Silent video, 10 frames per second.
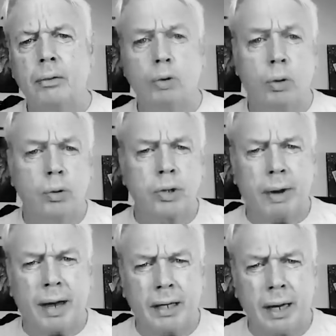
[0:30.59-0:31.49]
als
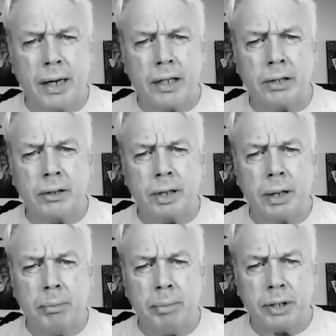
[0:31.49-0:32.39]
politische und
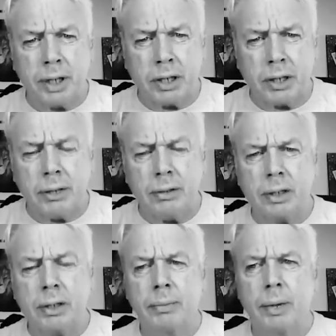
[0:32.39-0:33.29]
bürokratische
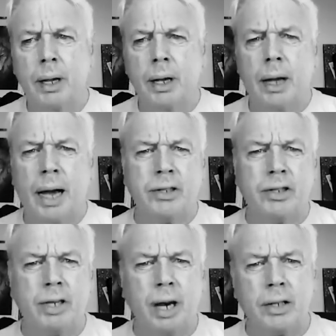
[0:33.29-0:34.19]
Dummheit und
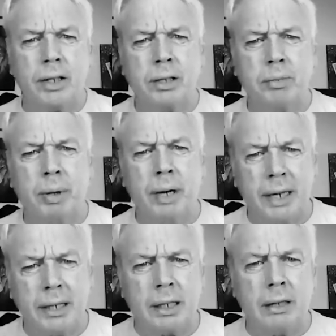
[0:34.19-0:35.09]
Inkompetenz
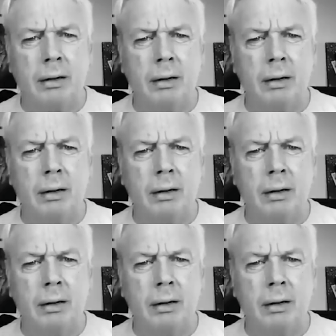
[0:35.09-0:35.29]
abzutun.